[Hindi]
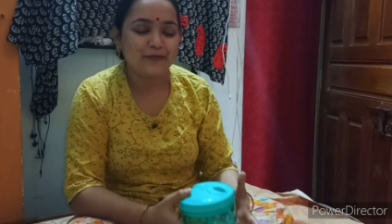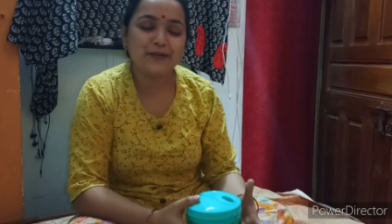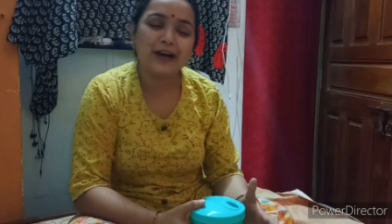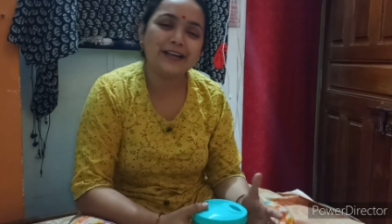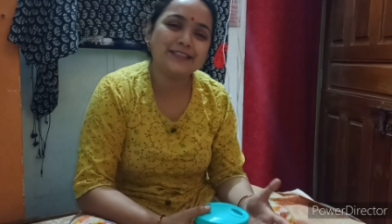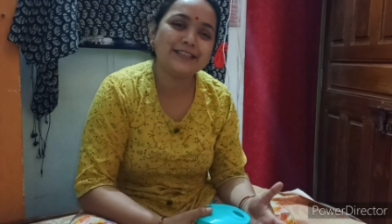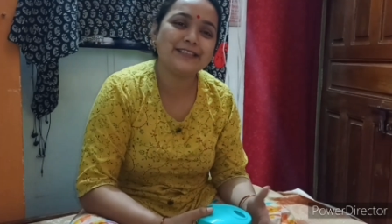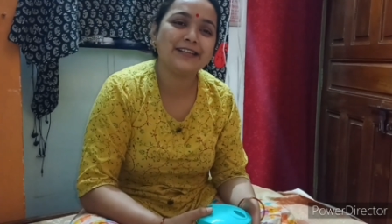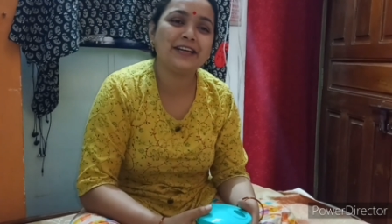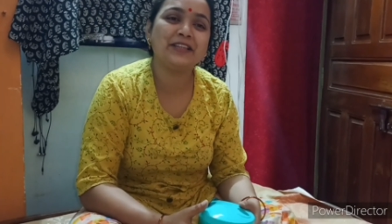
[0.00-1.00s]
वो
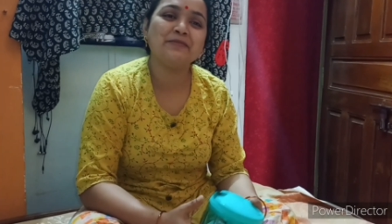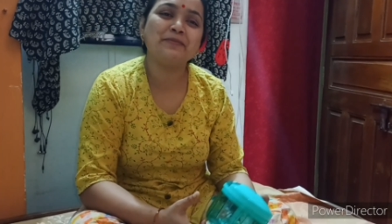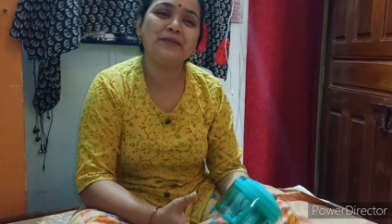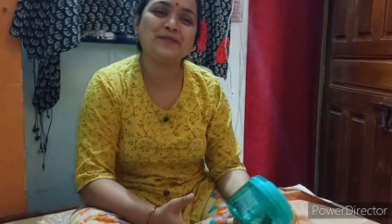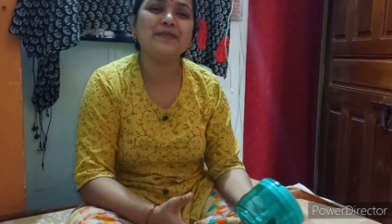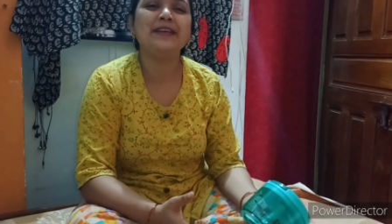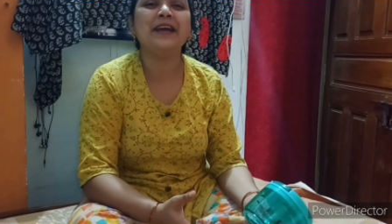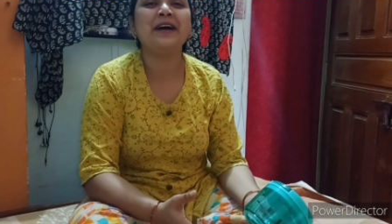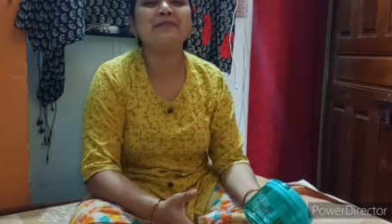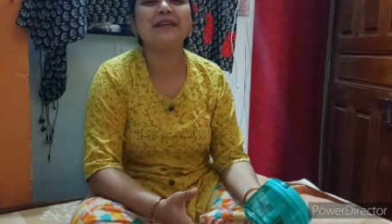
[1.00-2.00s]
आश्चर्यचकित अब इसमें
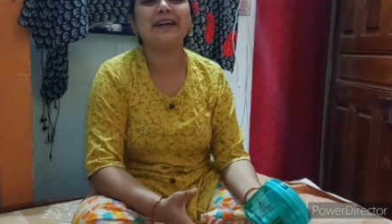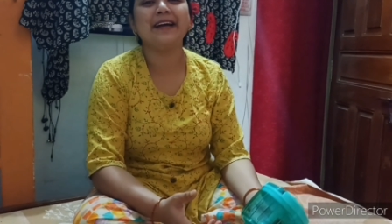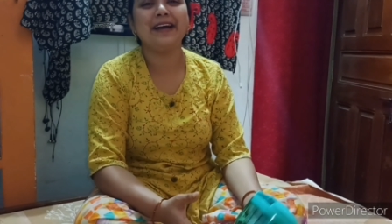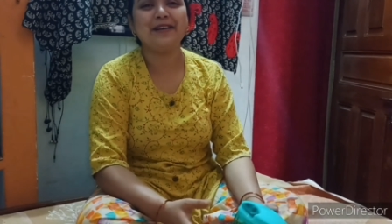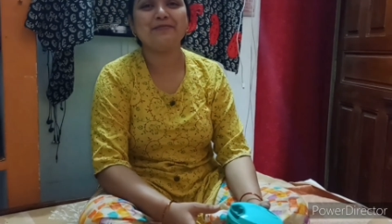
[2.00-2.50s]
क्या मंगाया